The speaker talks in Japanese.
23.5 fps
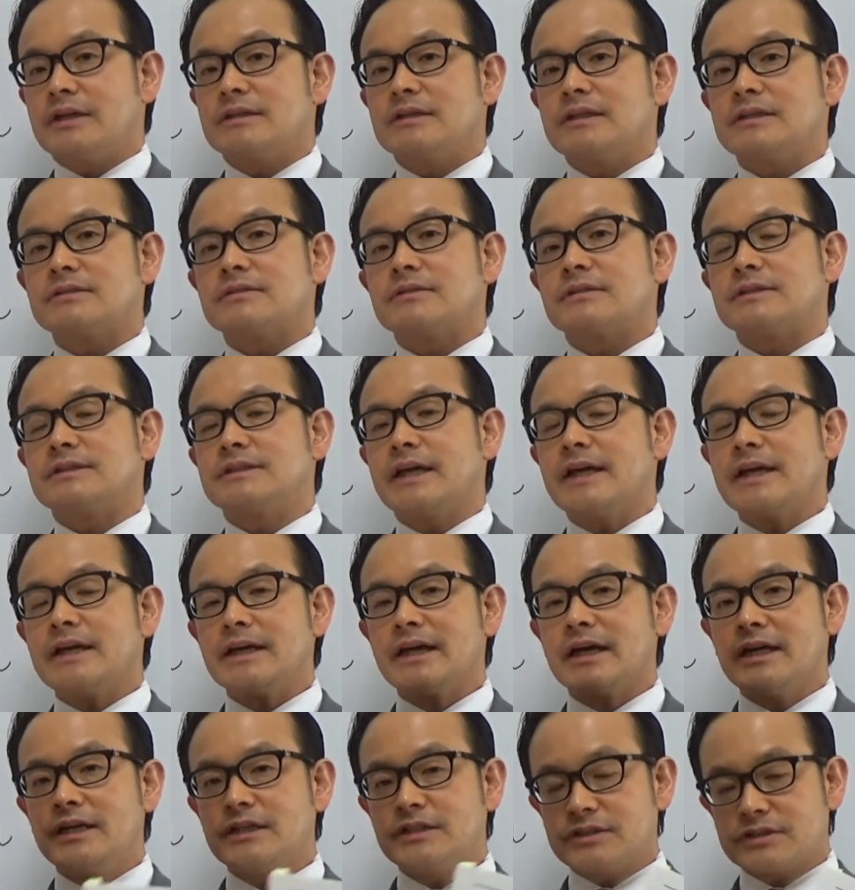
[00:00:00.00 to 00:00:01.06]
ですので全
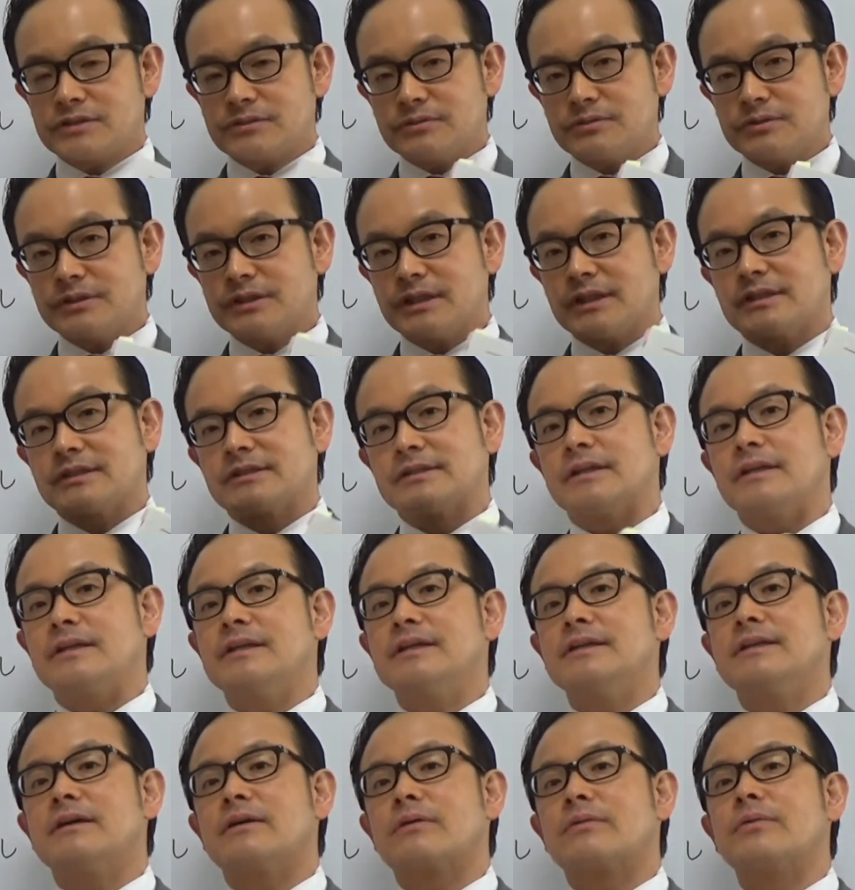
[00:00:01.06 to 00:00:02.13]
会一致の時はですね、
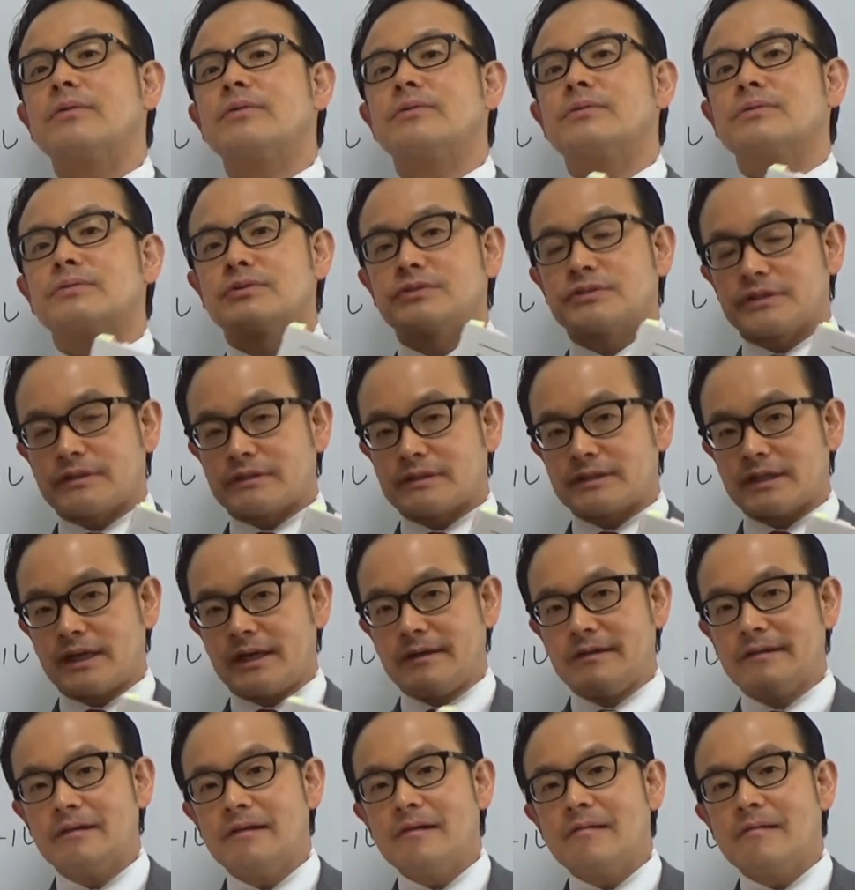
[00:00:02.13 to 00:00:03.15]
リーダーはこういうことをしてください。